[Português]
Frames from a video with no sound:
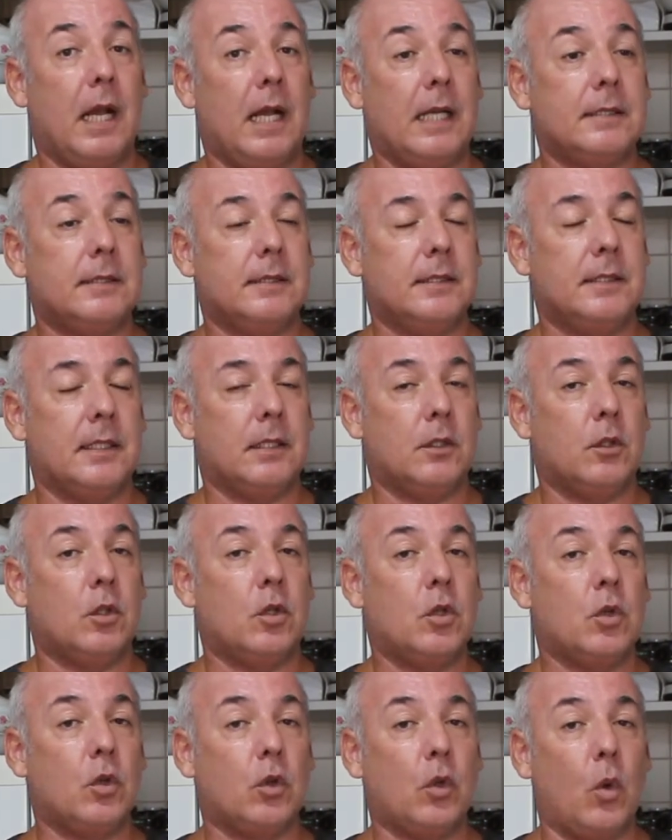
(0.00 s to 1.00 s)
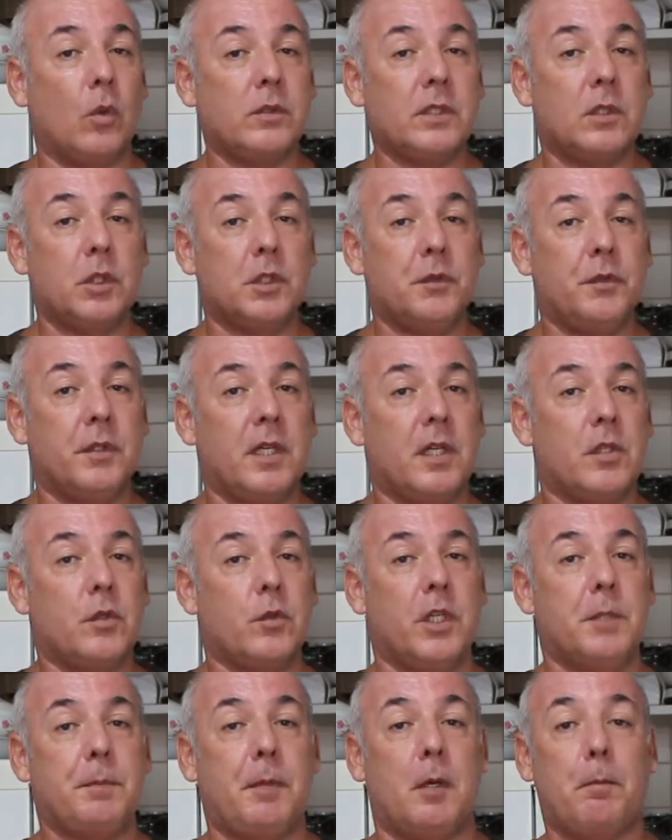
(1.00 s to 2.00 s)
assina todas as
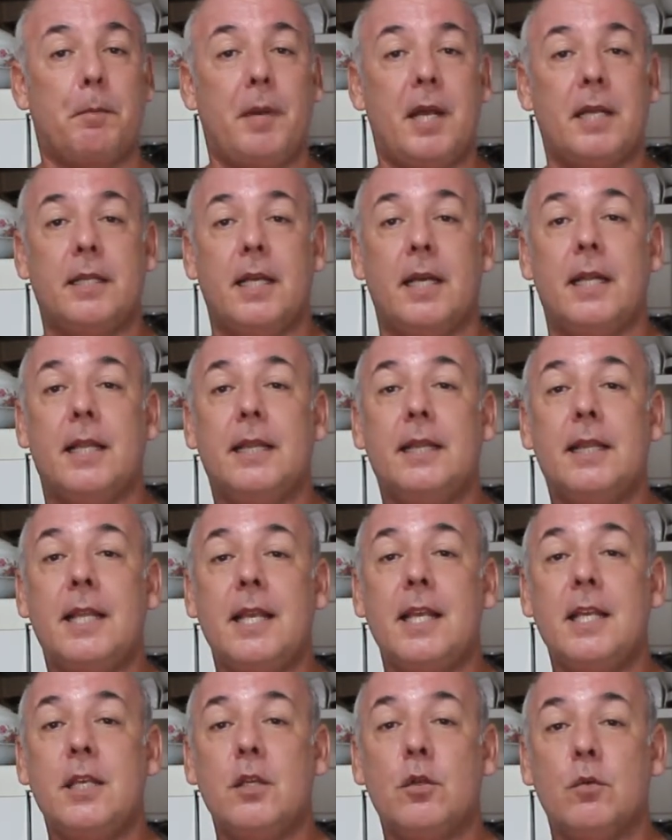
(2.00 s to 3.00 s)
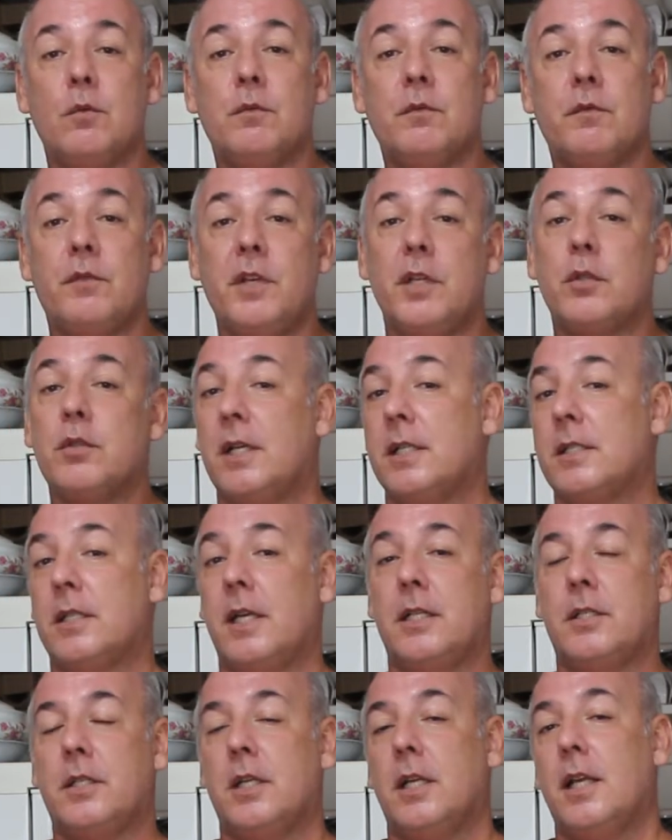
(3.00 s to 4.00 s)
notificações para não perder nenhum vídeo da
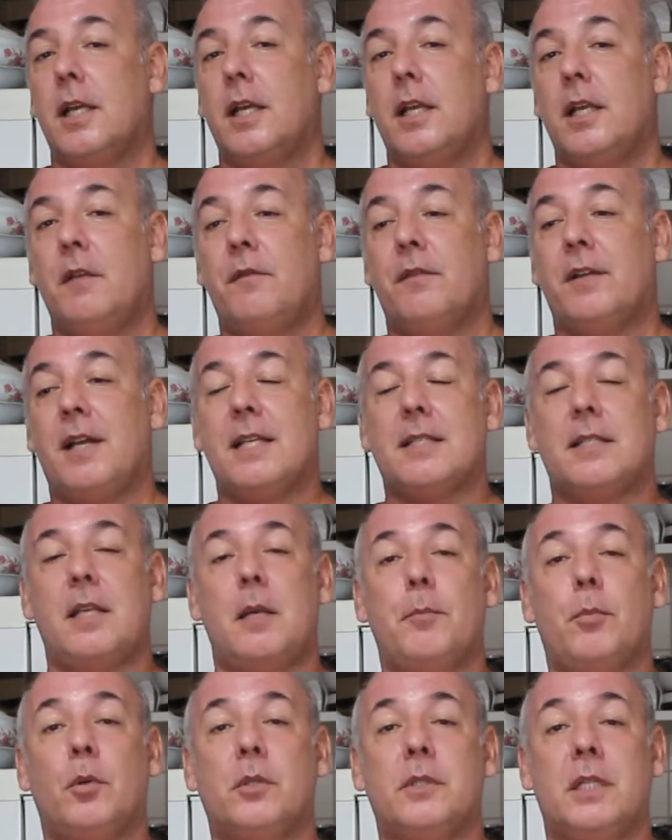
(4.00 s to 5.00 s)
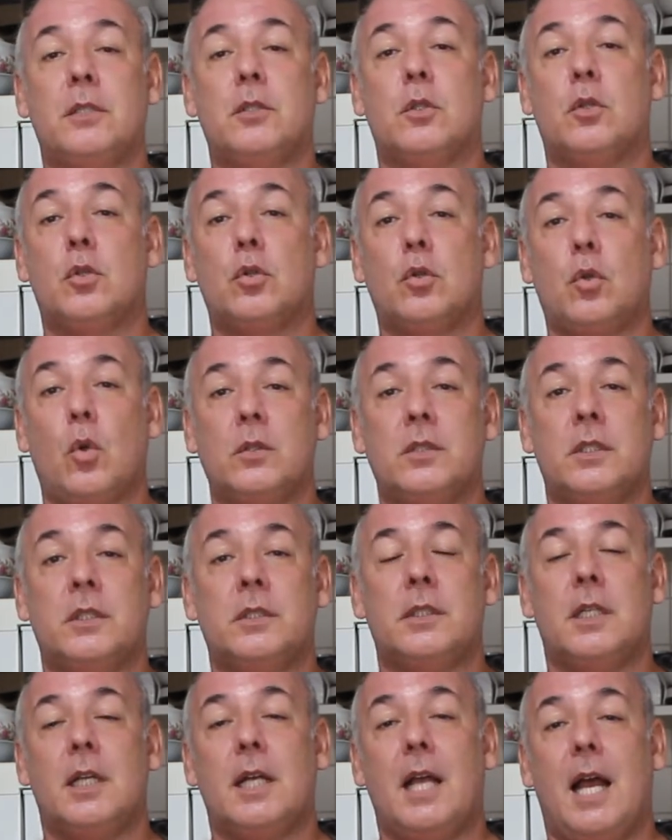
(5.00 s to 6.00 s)
gente e ficar sempre por dentro de
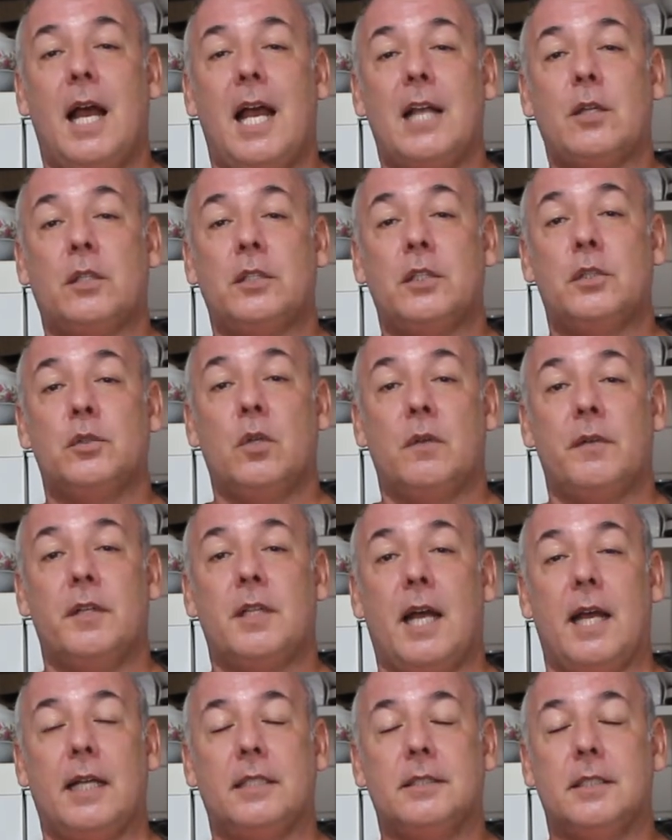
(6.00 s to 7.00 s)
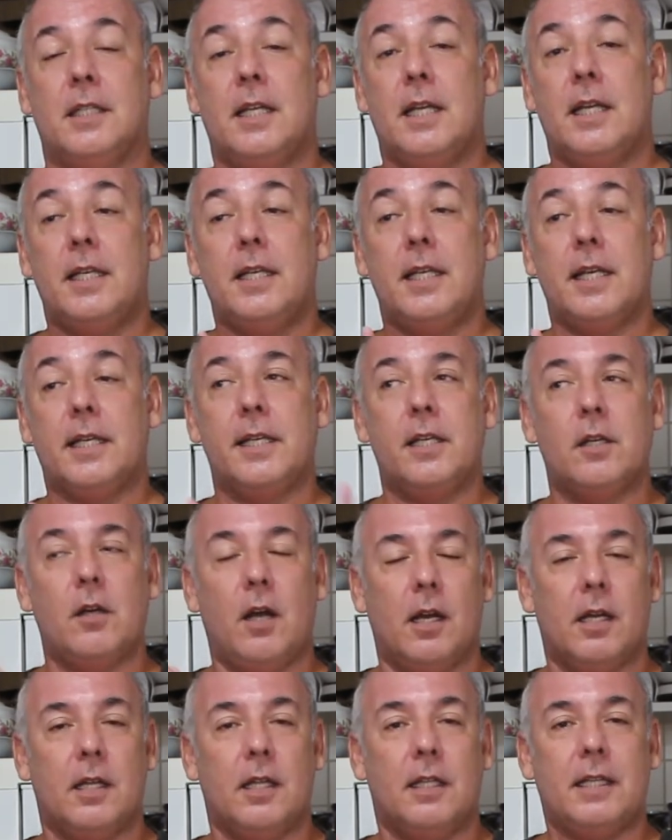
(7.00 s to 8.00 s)
todas as nossas novidades. E aqui,
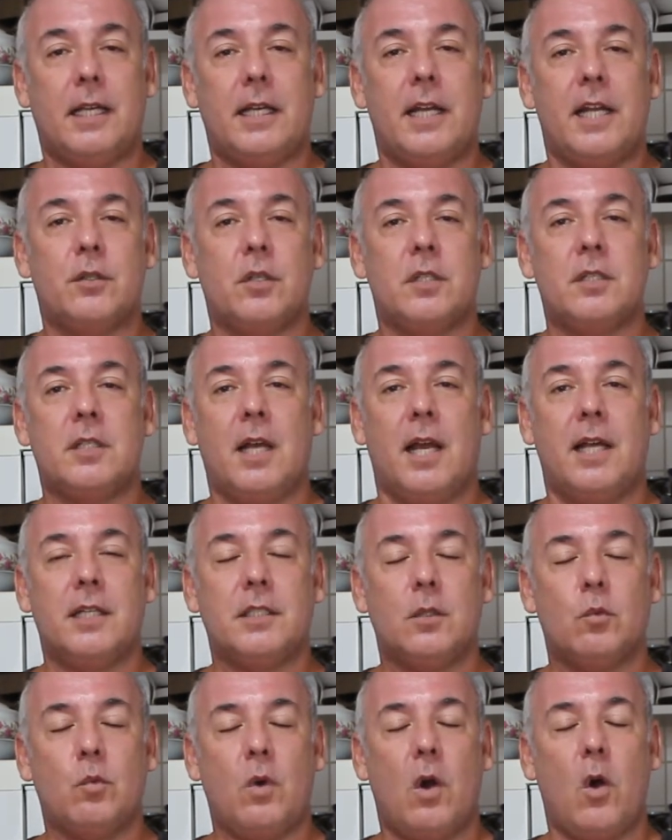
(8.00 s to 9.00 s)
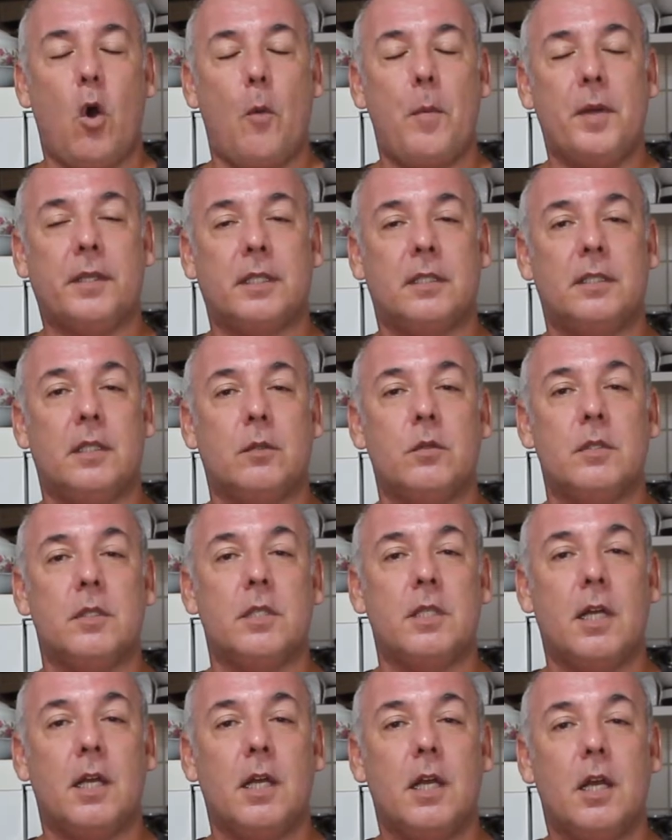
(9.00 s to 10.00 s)
ó, nas redes sociais, o arroba entrando na
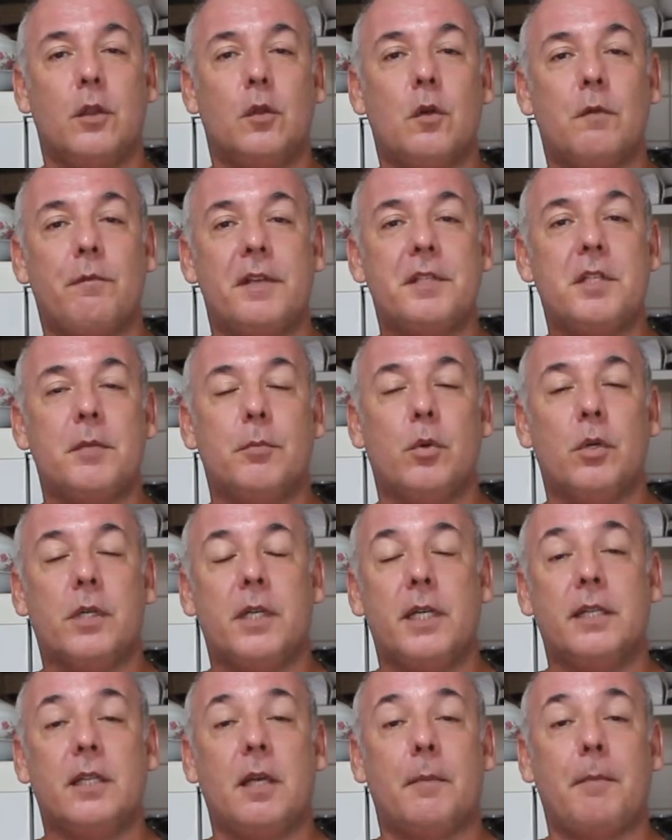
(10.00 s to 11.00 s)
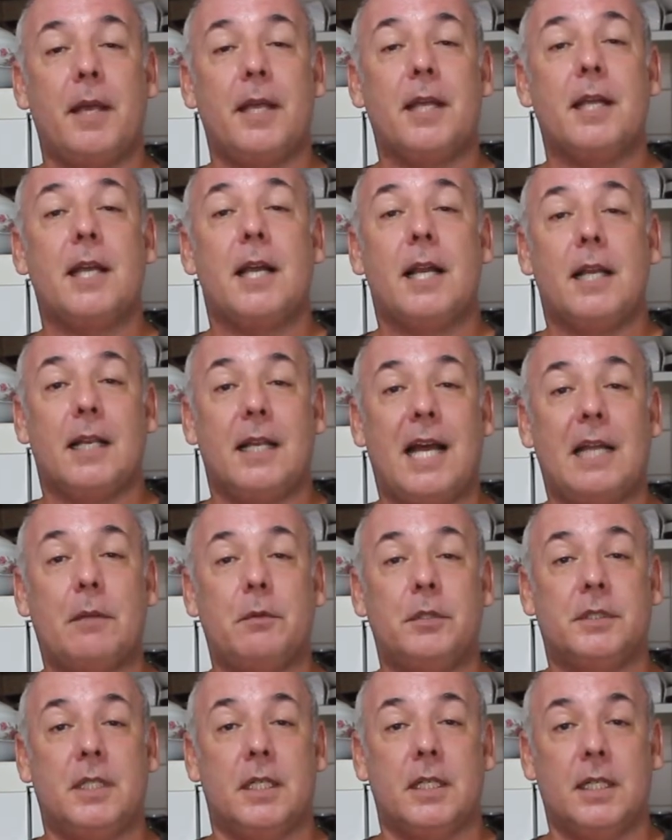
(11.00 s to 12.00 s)
cozinha, no Facebook e também lá
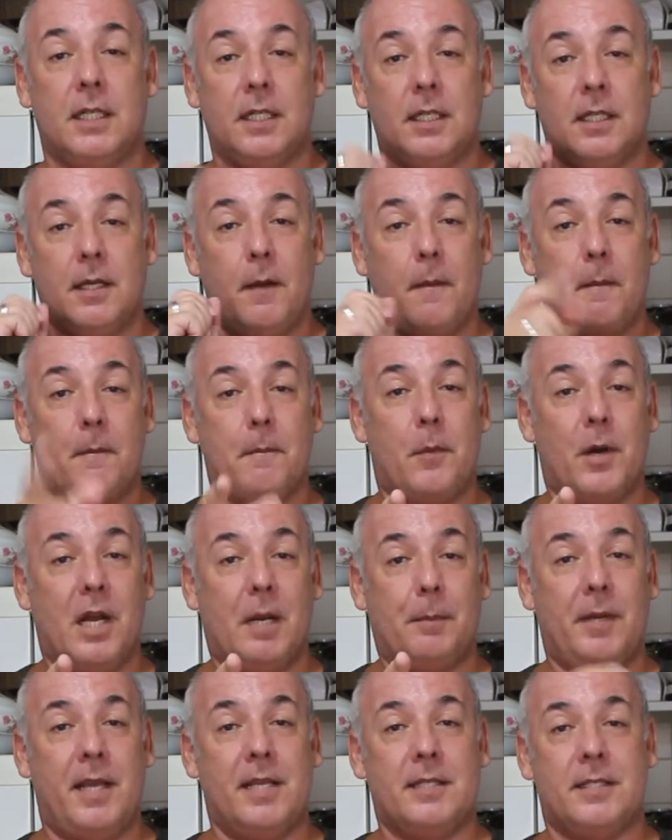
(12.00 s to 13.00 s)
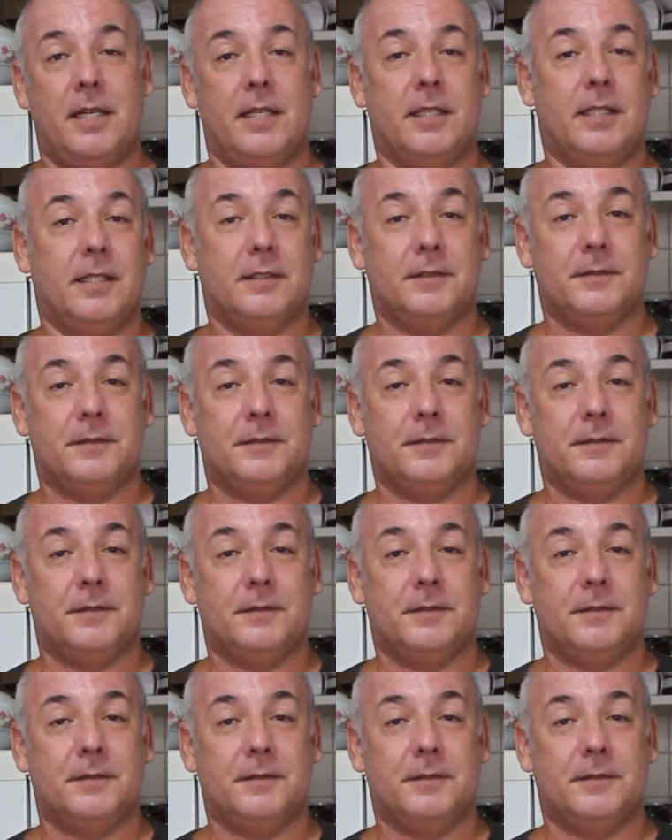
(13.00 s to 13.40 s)
no Instagram. Bora para a receita!